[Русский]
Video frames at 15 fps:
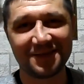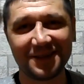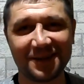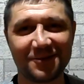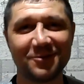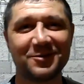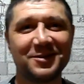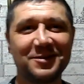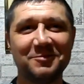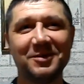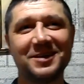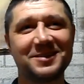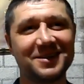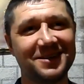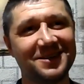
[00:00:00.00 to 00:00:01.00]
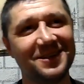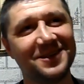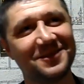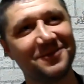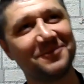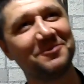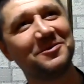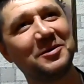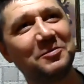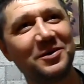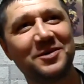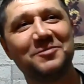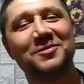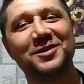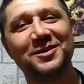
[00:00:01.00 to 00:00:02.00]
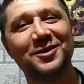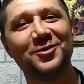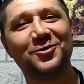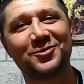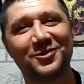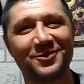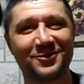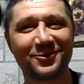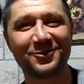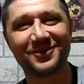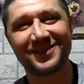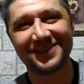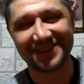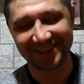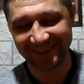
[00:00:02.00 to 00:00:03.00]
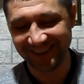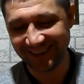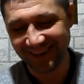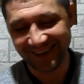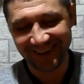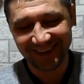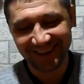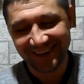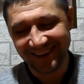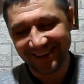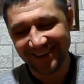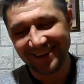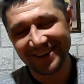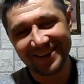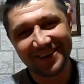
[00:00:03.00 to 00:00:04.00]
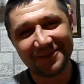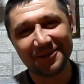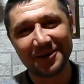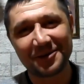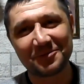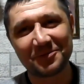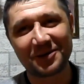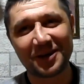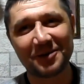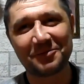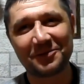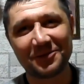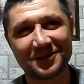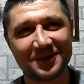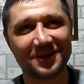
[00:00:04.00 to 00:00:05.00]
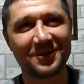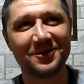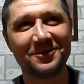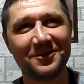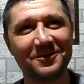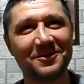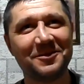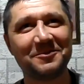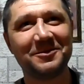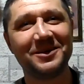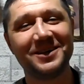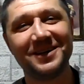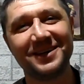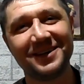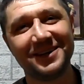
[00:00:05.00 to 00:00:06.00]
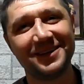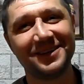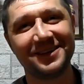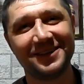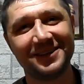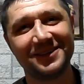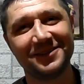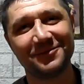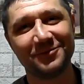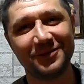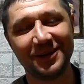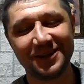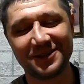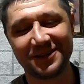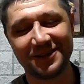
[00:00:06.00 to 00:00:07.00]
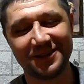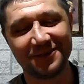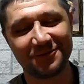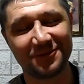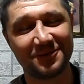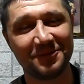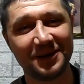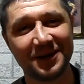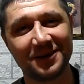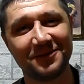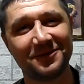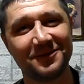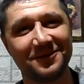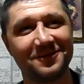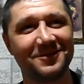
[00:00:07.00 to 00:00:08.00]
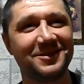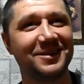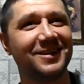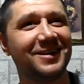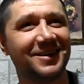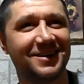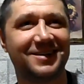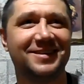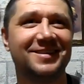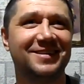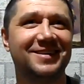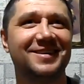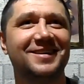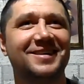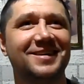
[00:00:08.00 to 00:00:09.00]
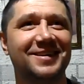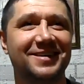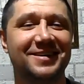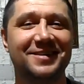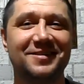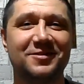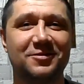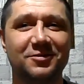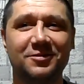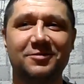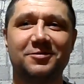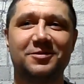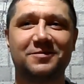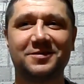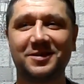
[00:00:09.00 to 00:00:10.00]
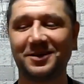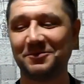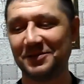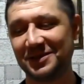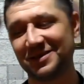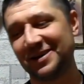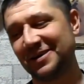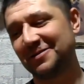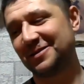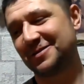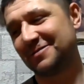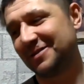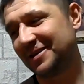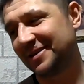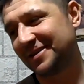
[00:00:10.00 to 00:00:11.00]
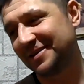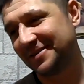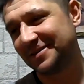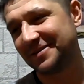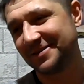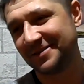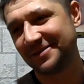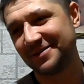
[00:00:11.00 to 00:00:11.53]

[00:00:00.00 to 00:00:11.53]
все, кто занимается хозяйством. Я понимаю, нелегкий труд это. Поэтому крепкого здоровья вам, удачи, успехов в делах. Сегодня вот всех поздравил своих.